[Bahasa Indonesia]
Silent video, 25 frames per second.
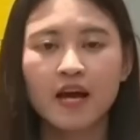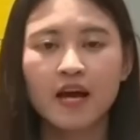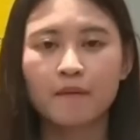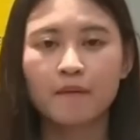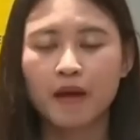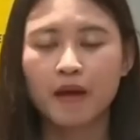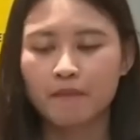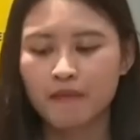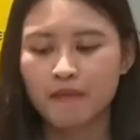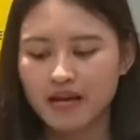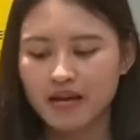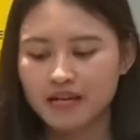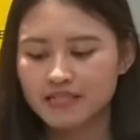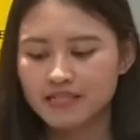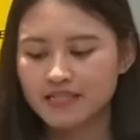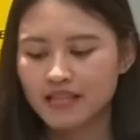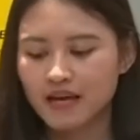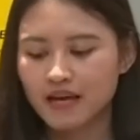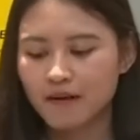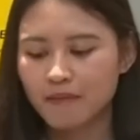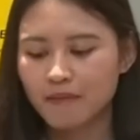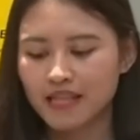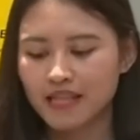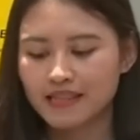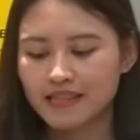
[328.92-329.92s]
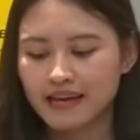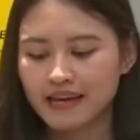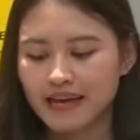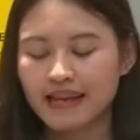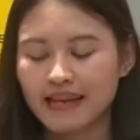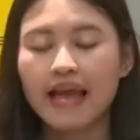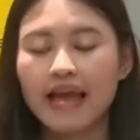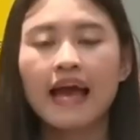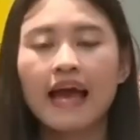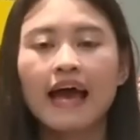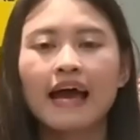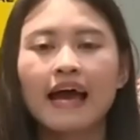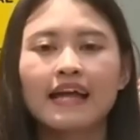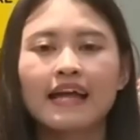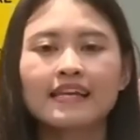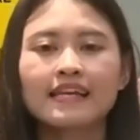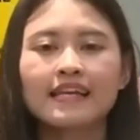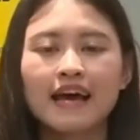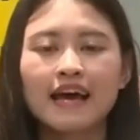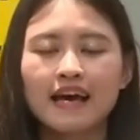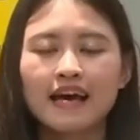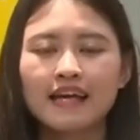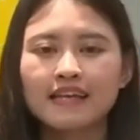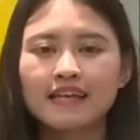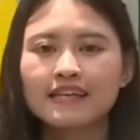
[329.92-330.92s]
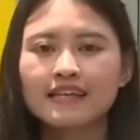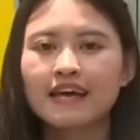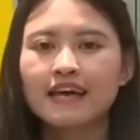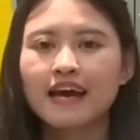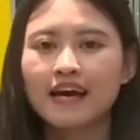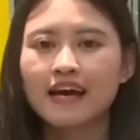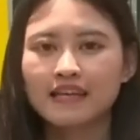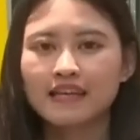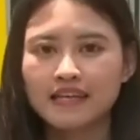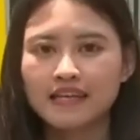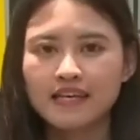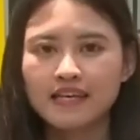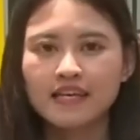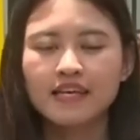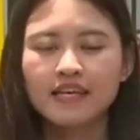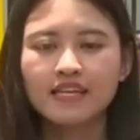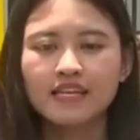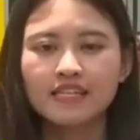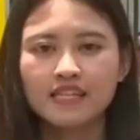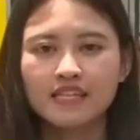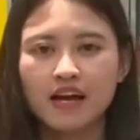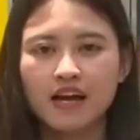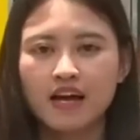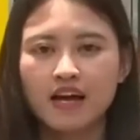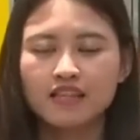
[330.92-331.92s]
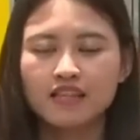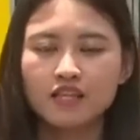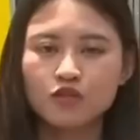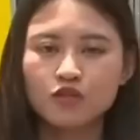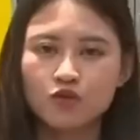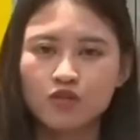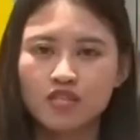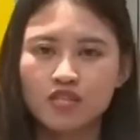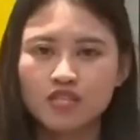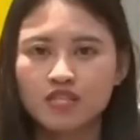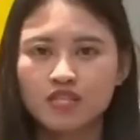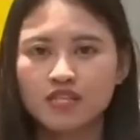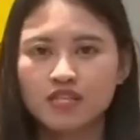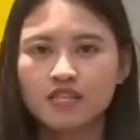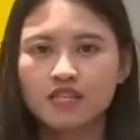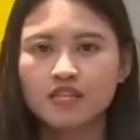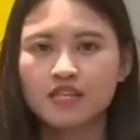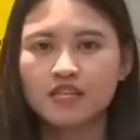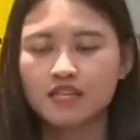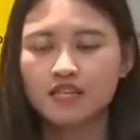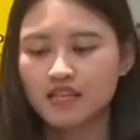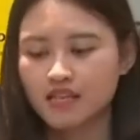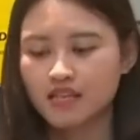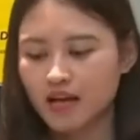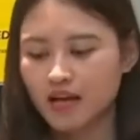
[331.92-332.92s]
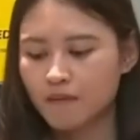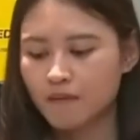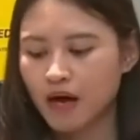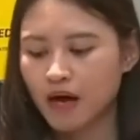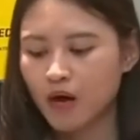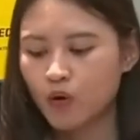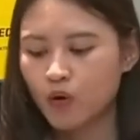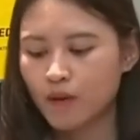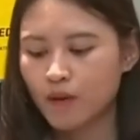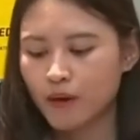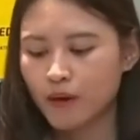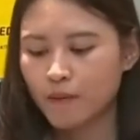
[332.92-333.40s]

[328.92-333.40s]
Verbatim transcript: yang memang diselamatkan. Dan dari keterangan tertulis ini tertera bahwa